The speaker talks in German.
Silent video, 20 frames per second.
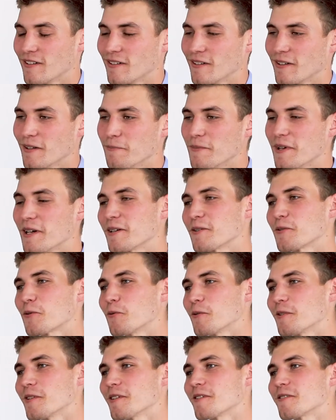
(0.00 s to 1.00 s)
Ja,
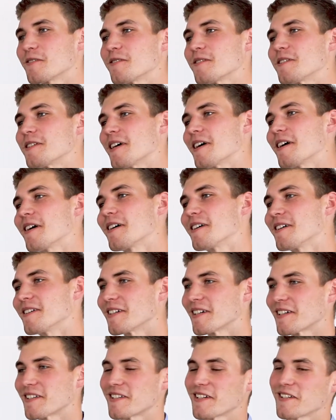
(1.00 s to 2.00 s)
Mechatronik ist ein sehr
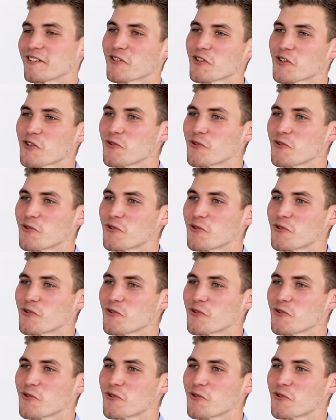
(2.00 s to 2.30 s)
interessanter